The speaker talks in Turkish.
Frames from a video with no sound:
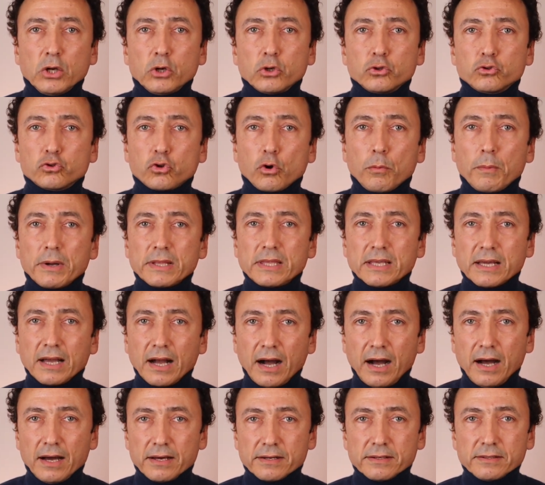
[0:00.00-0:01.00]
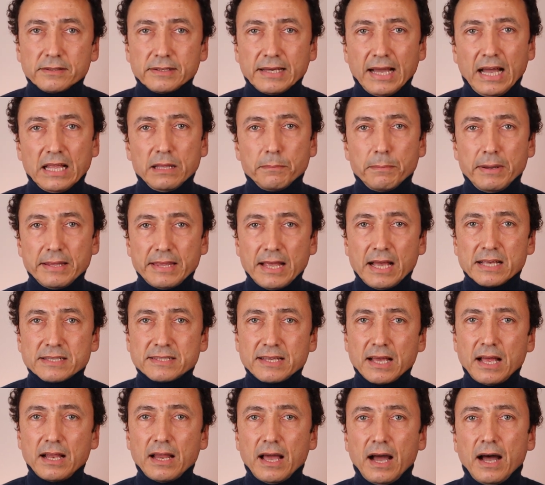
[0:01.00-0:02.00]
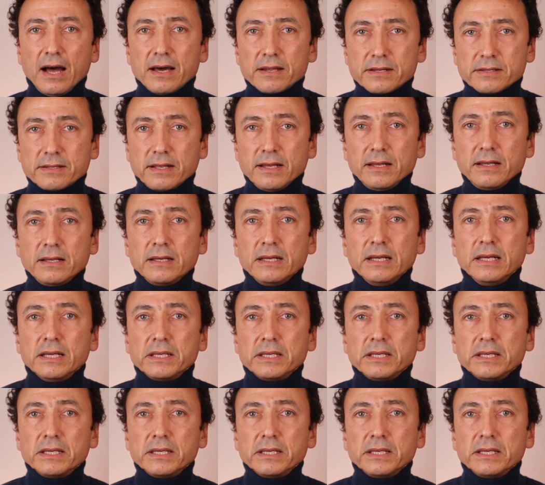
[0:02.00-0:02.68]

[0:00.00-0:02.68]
Somatik ağrı yani bedensel ağrıda